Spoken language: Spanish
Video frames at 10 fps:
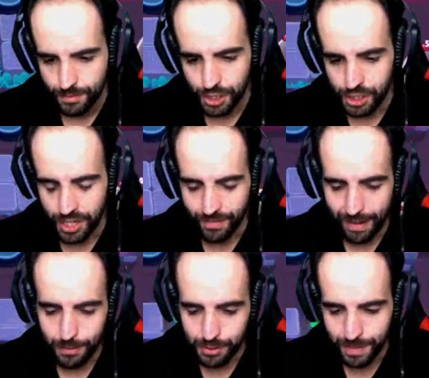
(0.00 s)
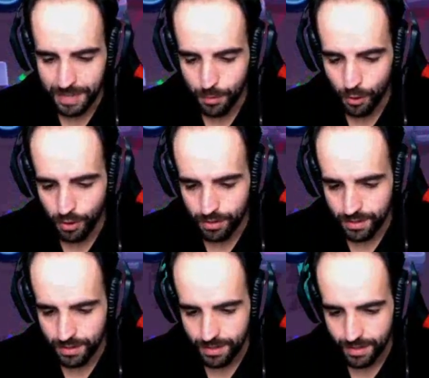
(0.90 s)
Sí, sí, vamos, mínimo.
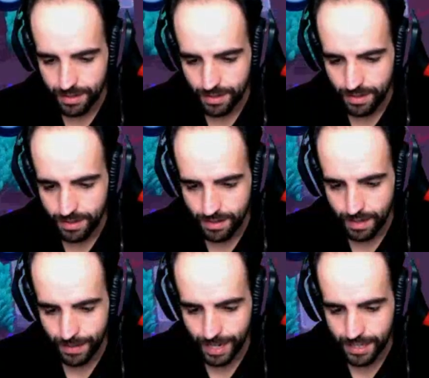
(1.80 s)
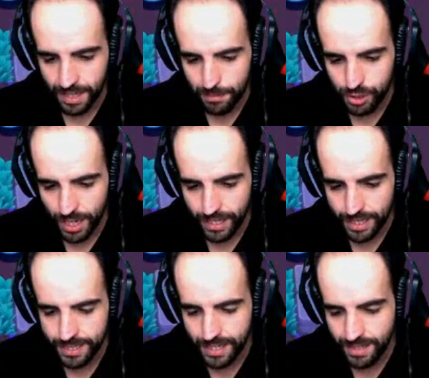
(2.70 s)
A ver, aquí tenemos Nada,
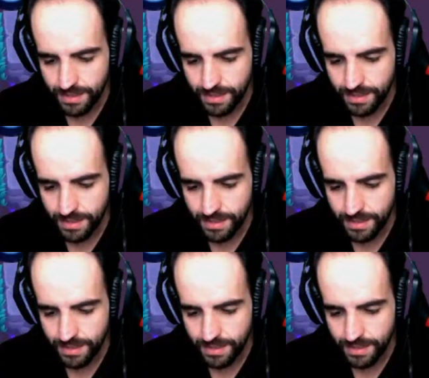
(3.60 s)
¿no? eh.